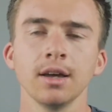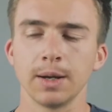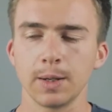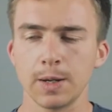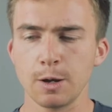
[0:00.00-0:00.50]

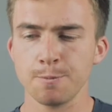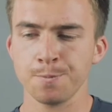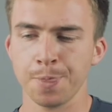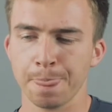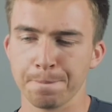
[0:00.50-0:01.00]

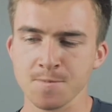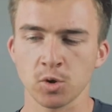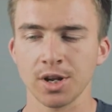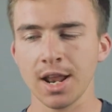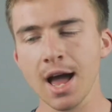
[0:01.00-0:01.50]
Ähm,
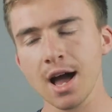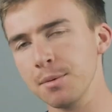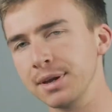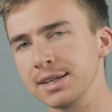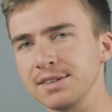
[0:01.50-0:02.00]
und danach
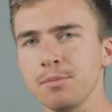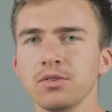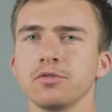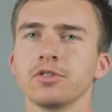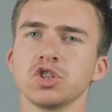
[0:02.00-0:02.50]
habe ich jetzt einfach
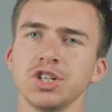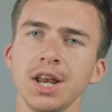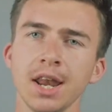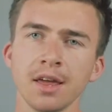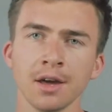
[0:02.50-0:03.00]
mal so
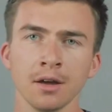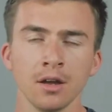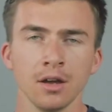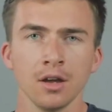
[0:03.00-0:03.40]
verschiedene,